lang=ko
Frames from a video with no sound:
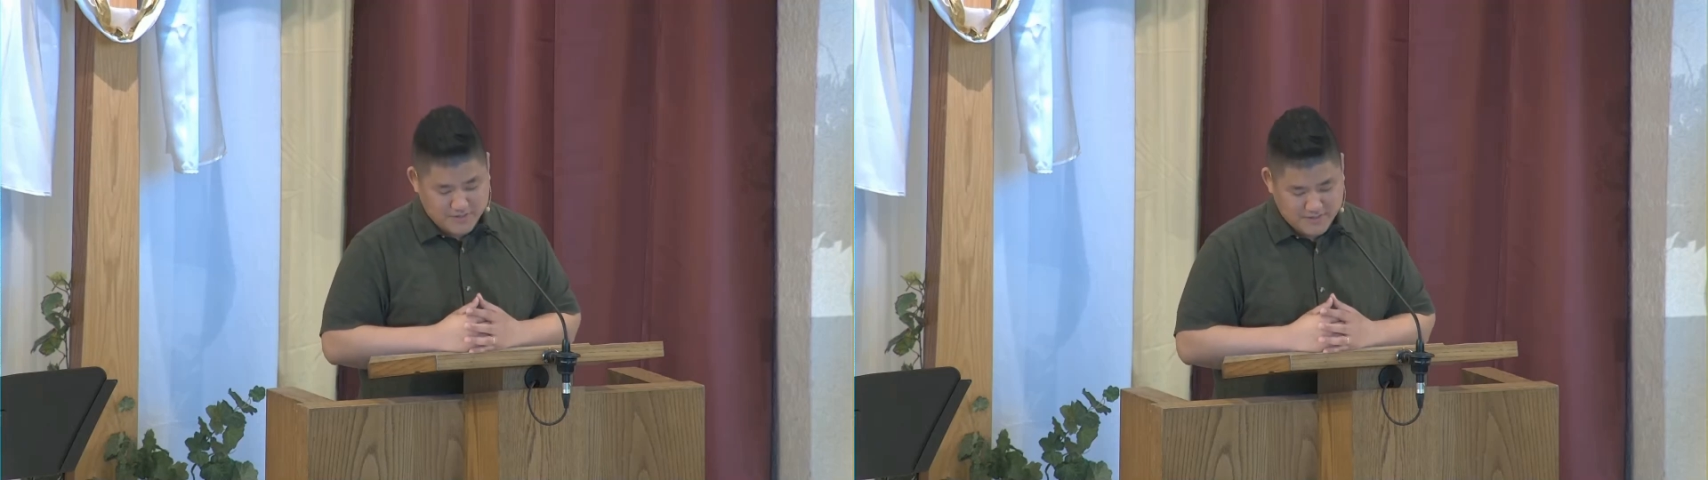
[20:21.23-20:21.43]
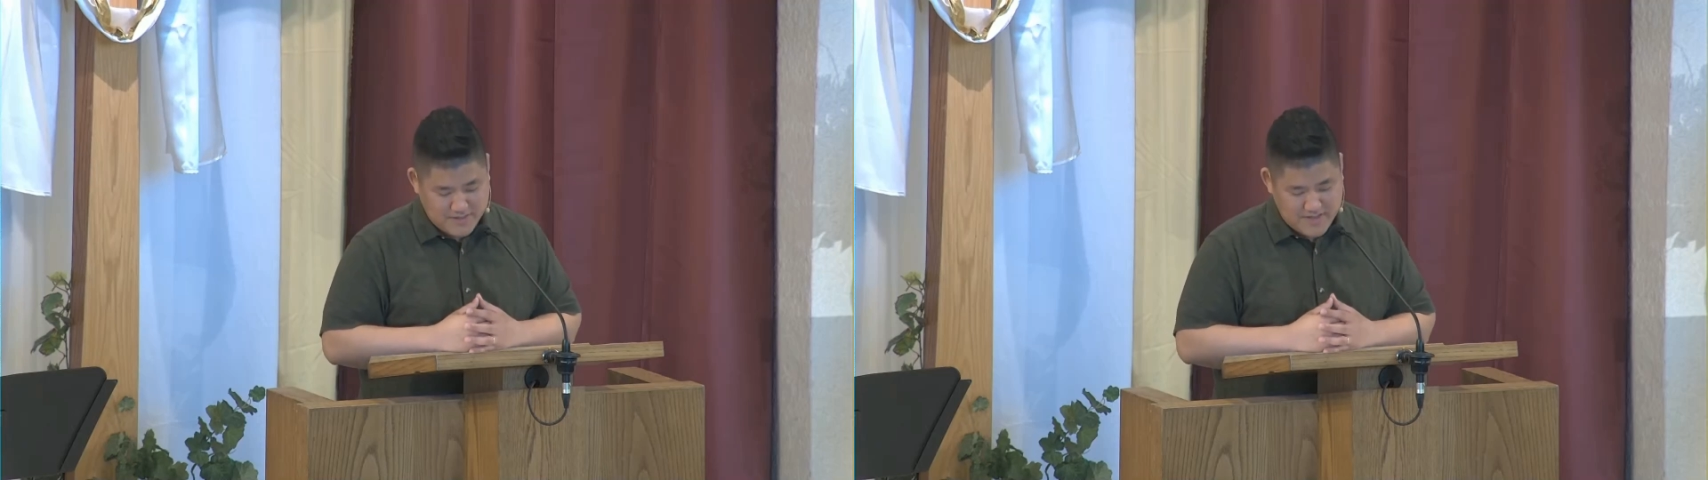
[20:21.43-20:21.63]

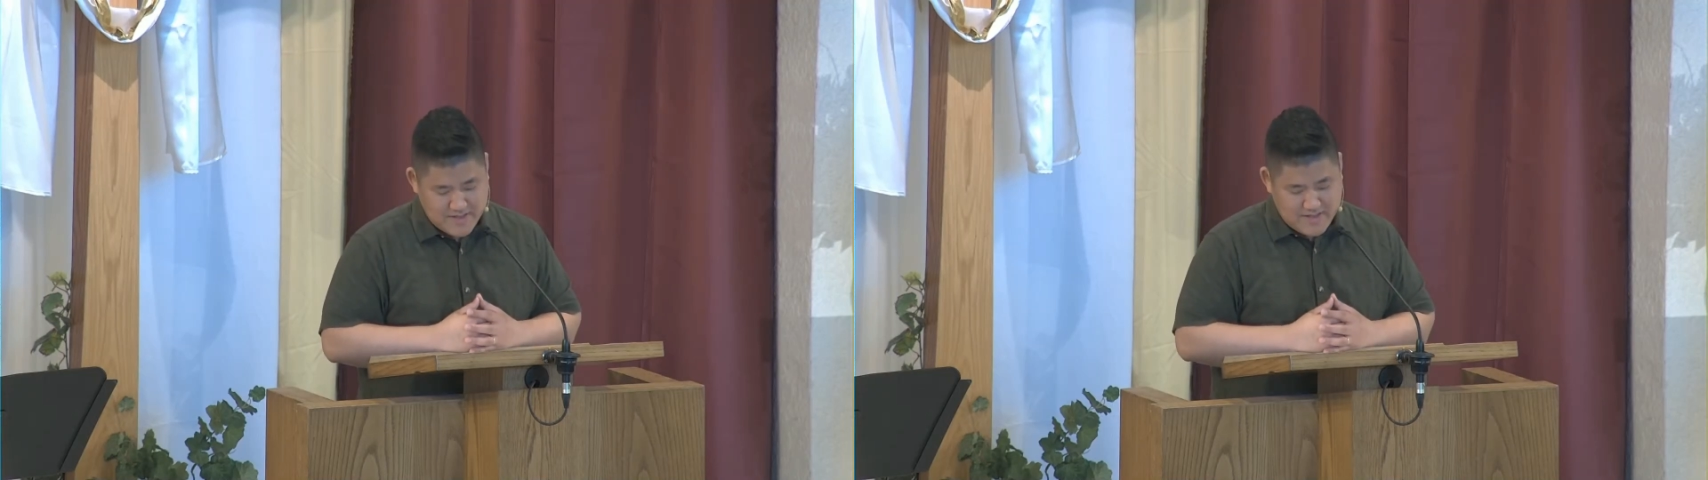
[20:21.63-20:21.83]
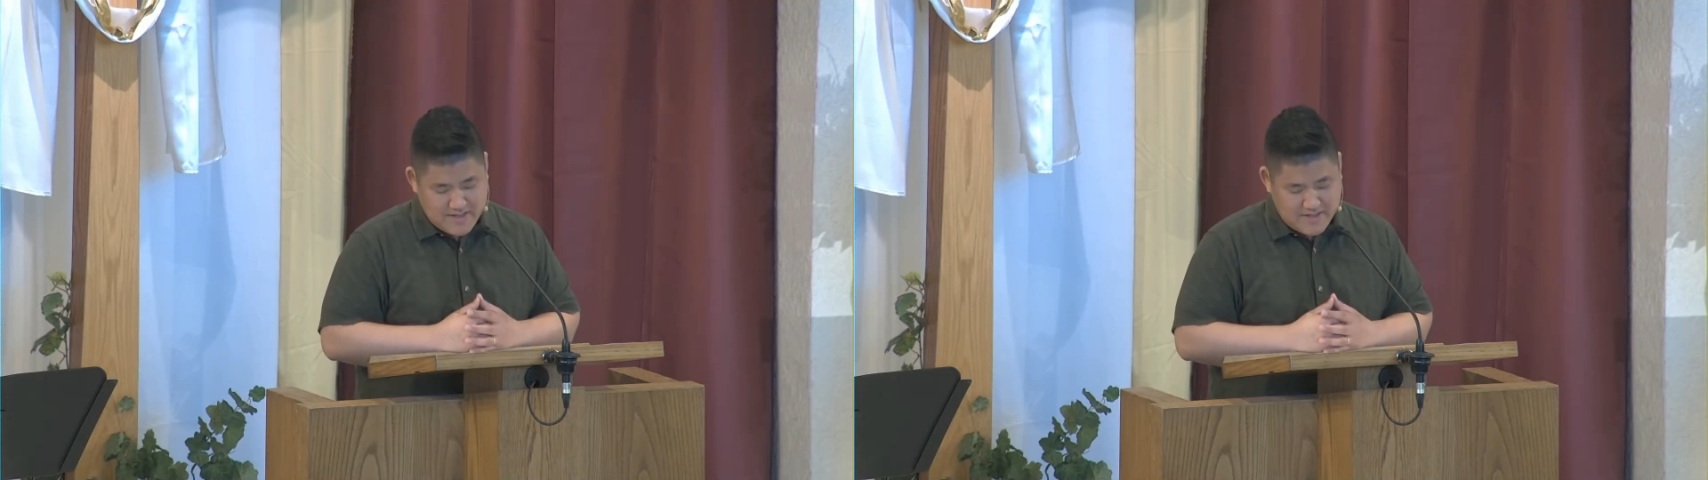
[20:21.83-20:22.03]

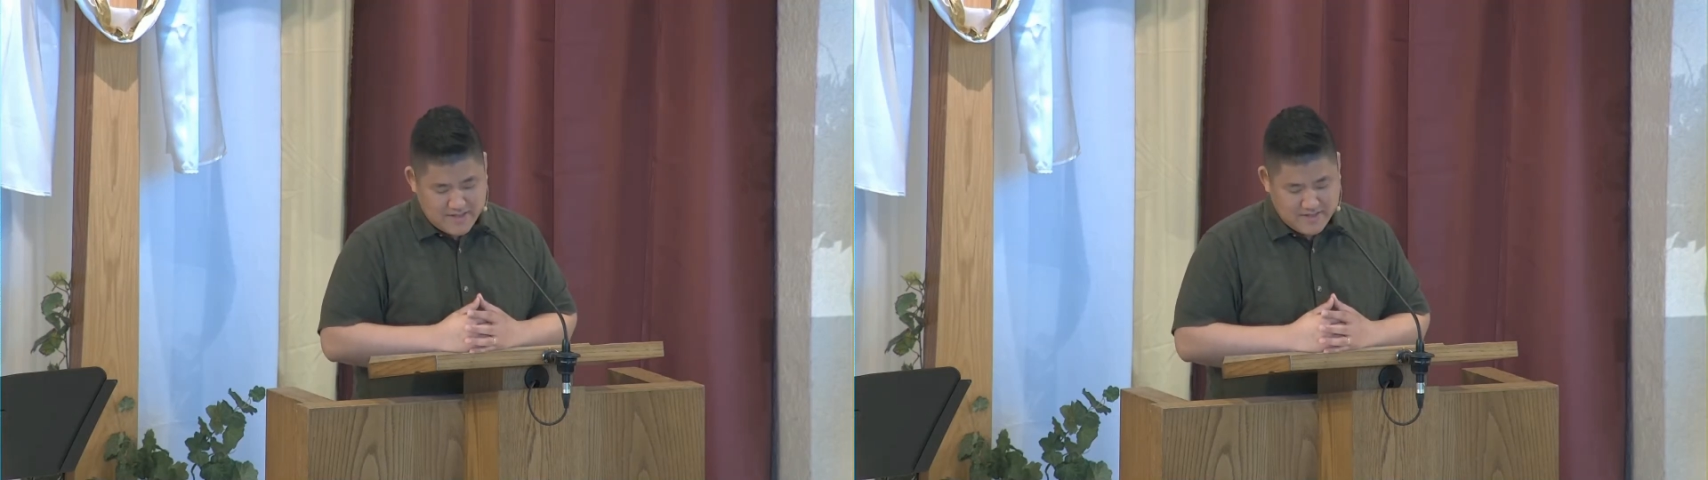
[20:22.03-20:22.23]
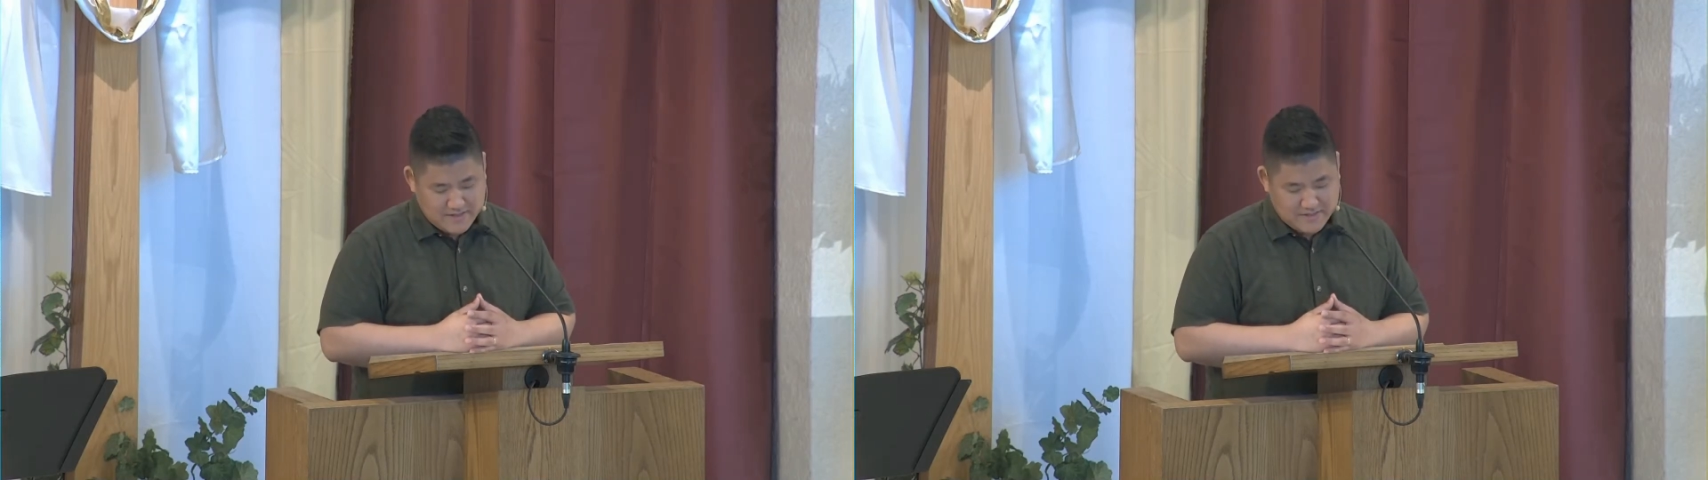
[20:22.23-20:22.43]

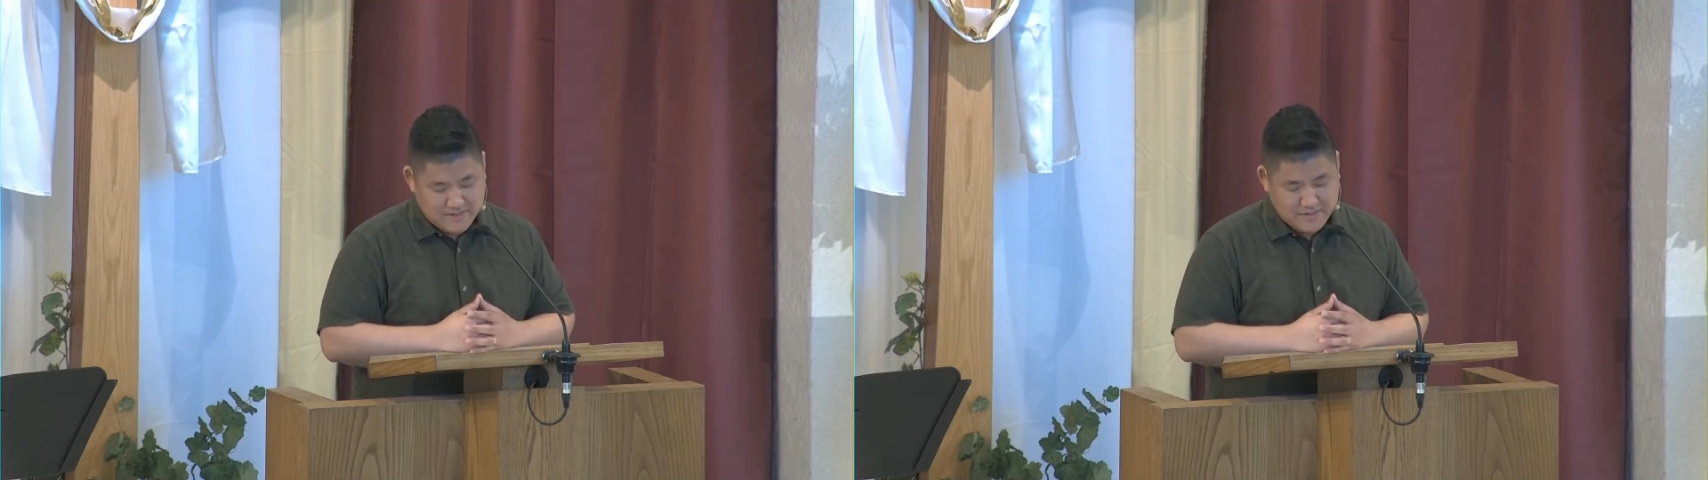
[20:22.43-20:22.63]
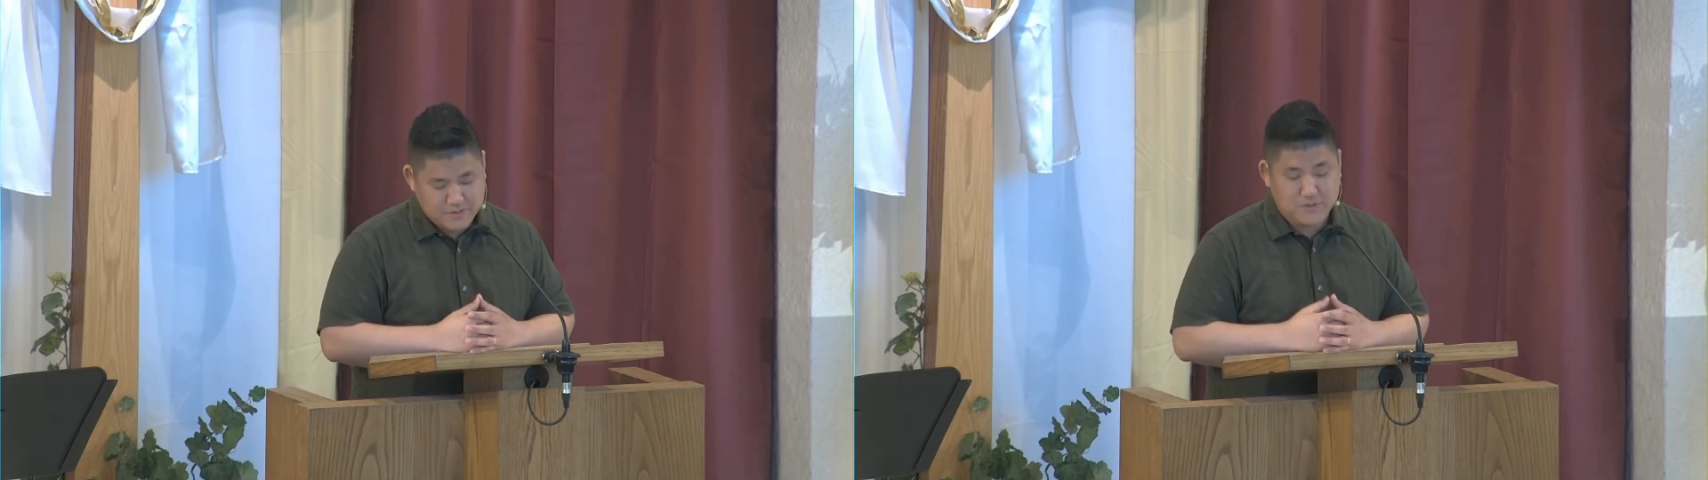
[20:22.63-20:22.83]
나뉘어진
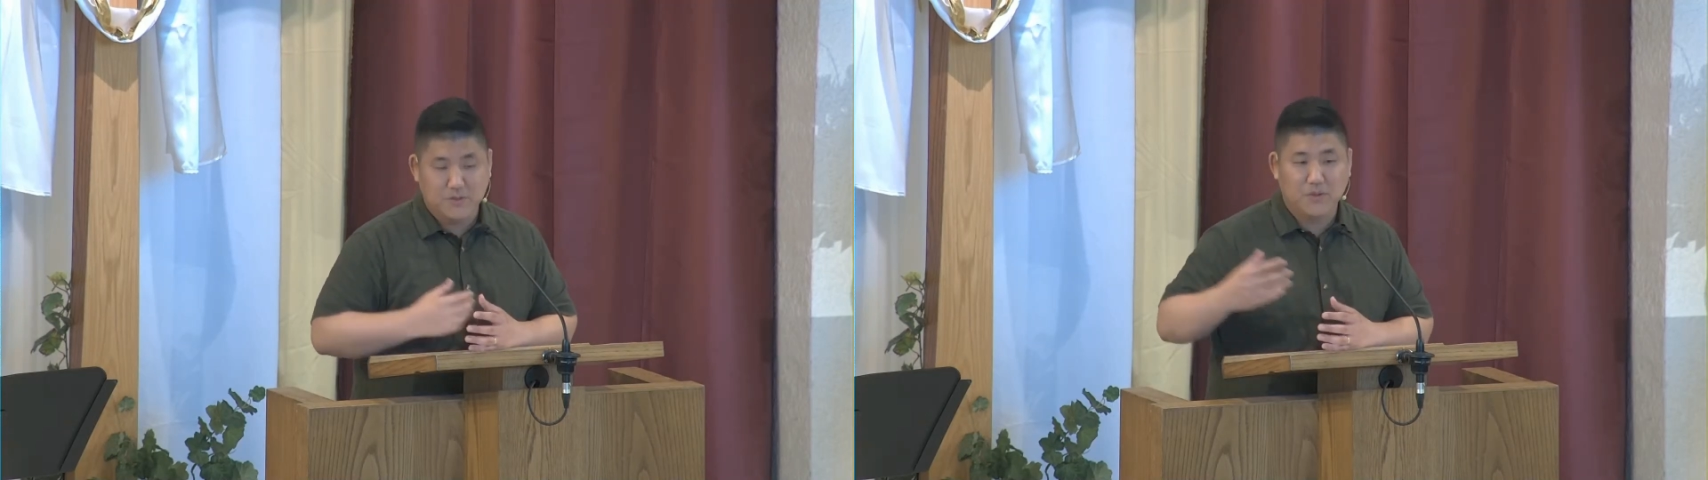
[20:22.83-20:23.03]
마음은,